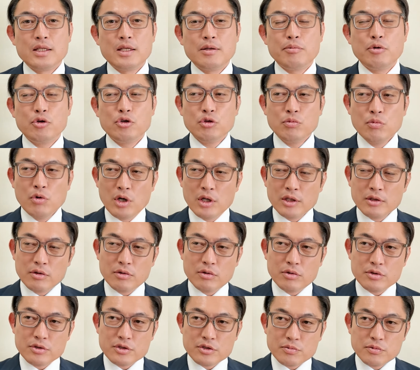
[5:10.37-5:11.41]
で僕もあ
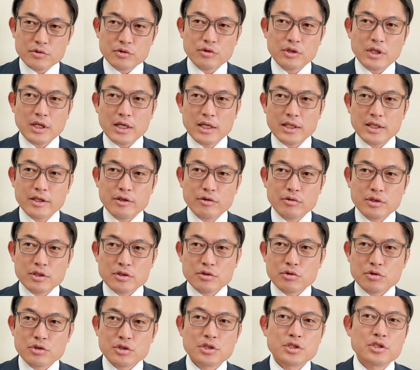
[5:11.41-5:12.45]
の自分の中でいろんな
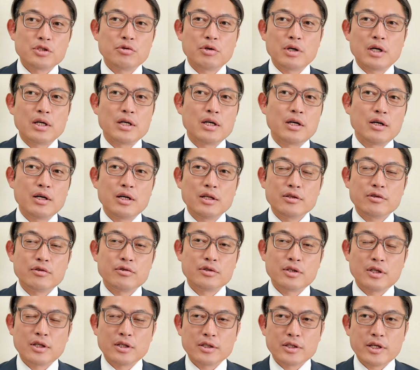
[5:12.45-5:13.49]
組織とか関わって
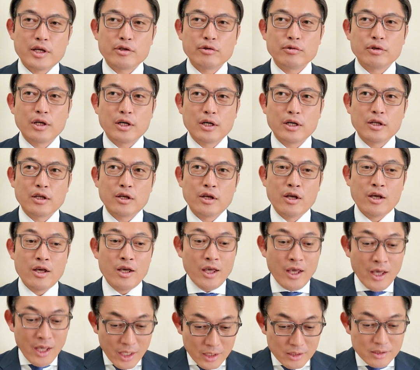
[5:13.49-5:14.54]
る団体の中で「
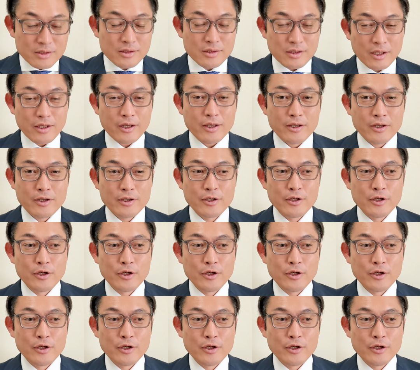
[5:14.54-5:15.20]
えっ!」って